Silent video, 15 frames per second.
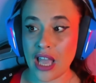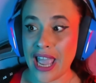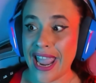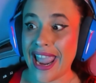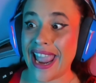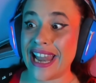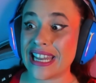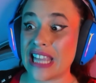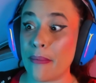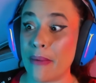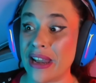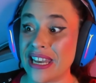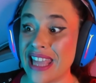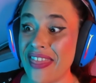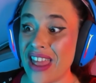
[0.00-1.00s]
El que
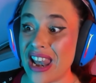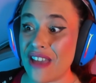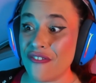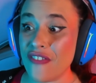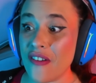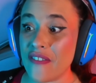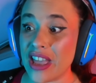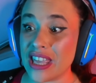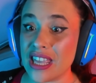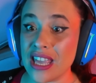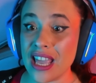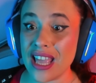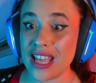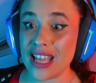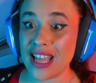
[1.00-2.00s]
venía del FBI
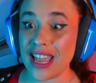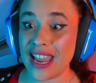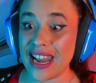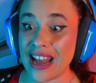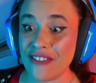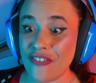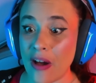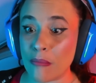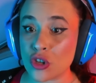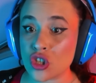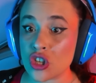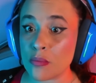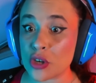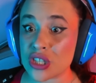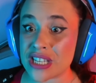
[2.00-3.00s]
era
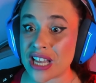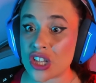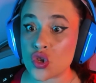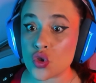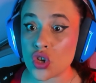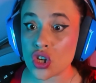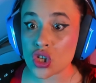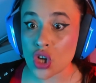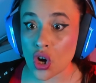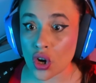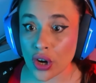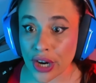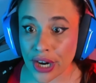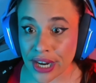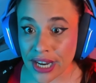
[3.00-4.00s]
famoso por chanchullos
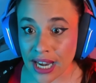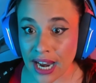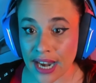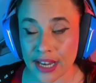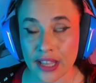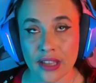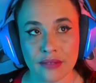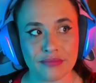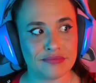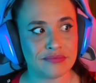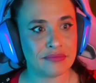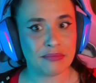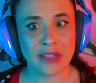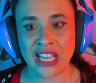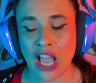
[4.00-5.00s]
con Hillary.
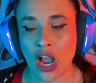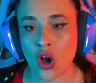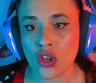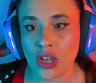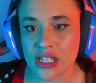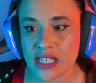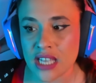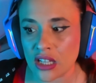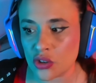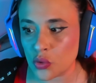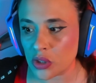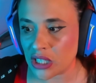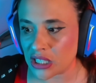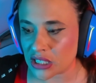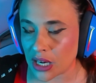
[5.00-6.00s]
¿Y qué coño hacía en
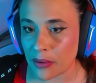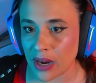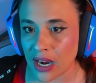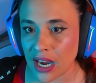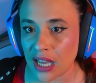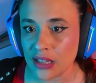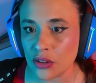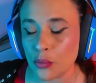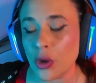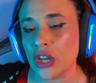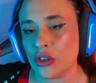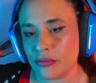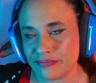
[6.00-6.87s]
Twitter trabajando? Bueno,